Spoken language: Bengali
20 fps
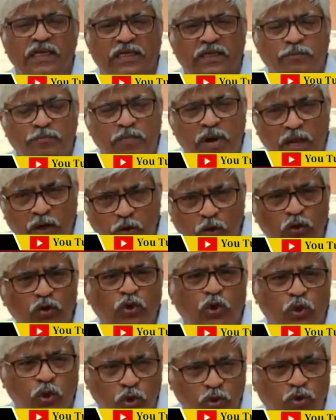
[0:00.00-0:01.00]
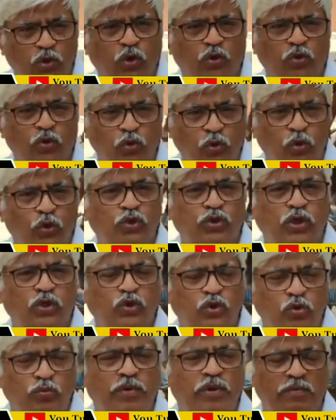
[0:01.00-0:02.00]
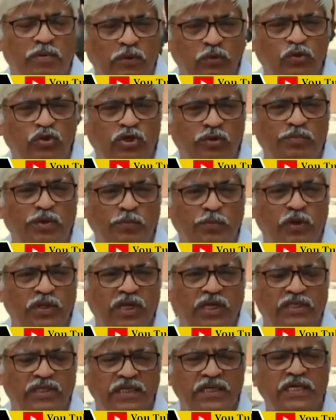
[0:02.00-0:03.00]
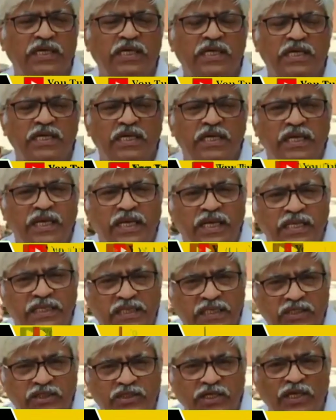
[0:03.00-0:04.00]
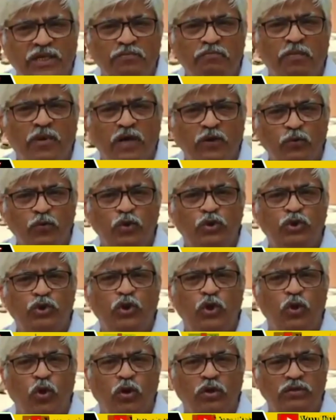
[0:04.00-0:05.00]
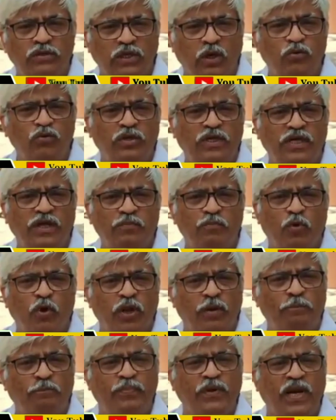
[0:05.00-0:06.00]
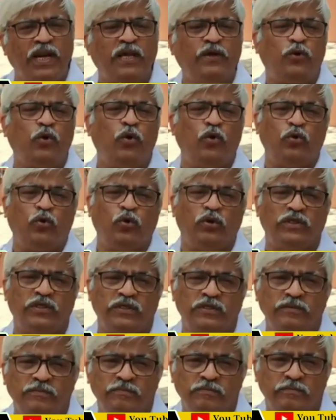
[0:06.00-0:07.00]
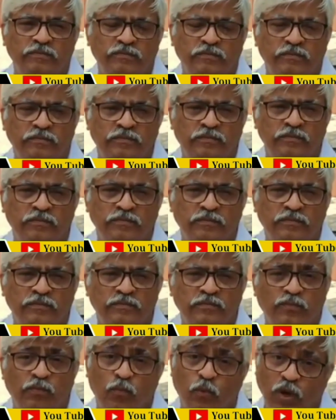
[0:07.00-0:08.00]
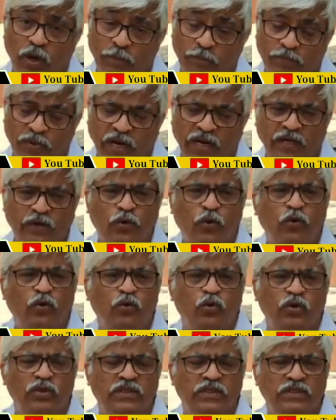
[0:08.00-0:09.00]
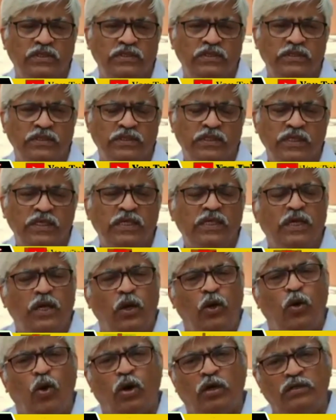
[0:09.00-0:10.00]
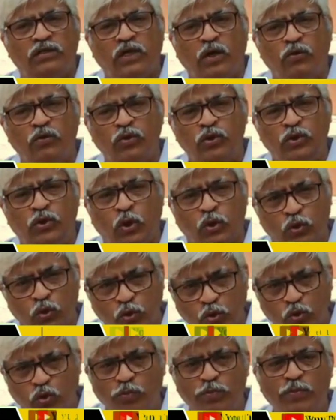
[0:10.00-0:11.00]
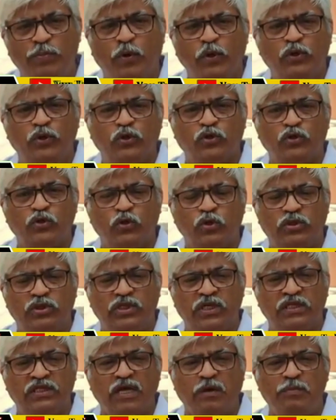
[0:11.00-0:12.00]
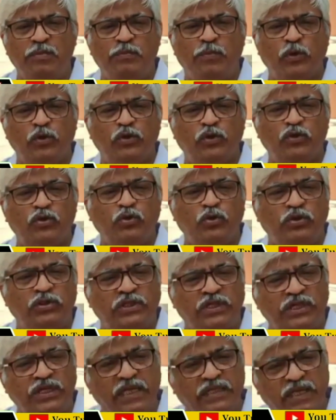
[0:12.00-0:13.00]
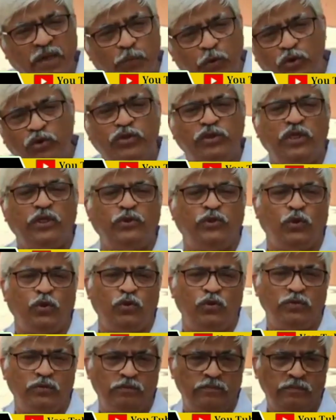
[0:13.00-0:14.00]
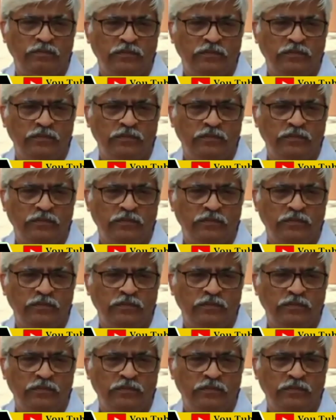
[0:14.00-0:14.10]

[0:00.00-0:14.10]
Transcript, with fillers: যারা ভালো সদার্থকর ঘোষণা শুনবেন মানুষ যে বিপদে আছেন এদেশের মানুষ লকডাউনকে মনে প্রাণে গ্রহণ করেছেন মনে প্রাণে গ্রহণ করেছেন লকডাউন যতটুকু বিপর্যস্ত হচ্ছে তা বিপর্যস্ত হচ্ছে নেতা মন্ত্রীদের জন্য